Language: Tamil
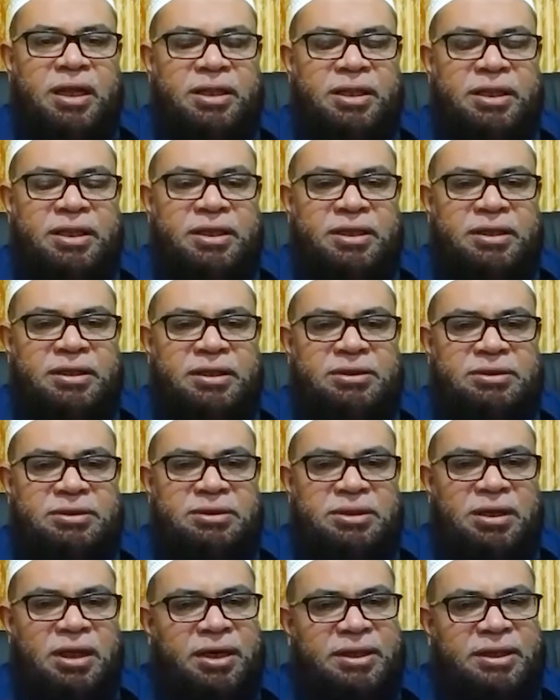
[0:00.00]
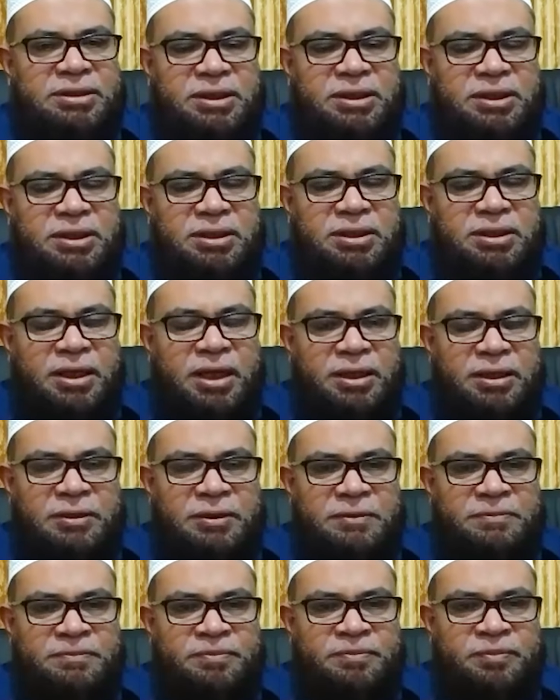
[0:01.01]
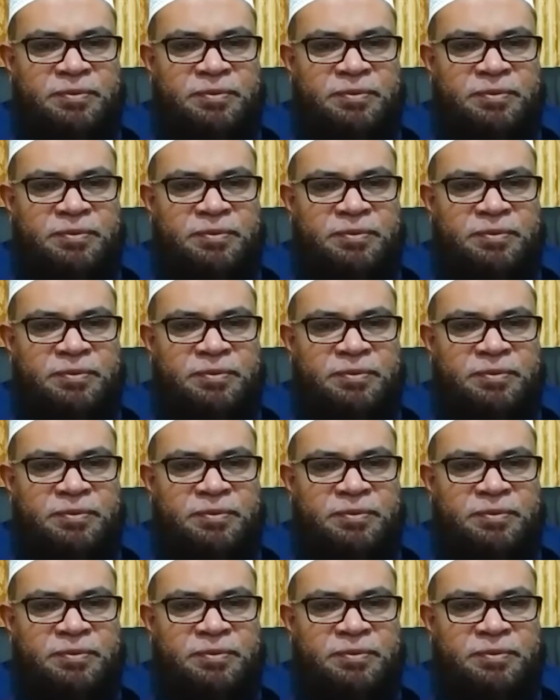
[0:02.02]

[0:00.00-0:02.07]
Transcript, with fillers: அதை நாடி செல்கிறார்கள்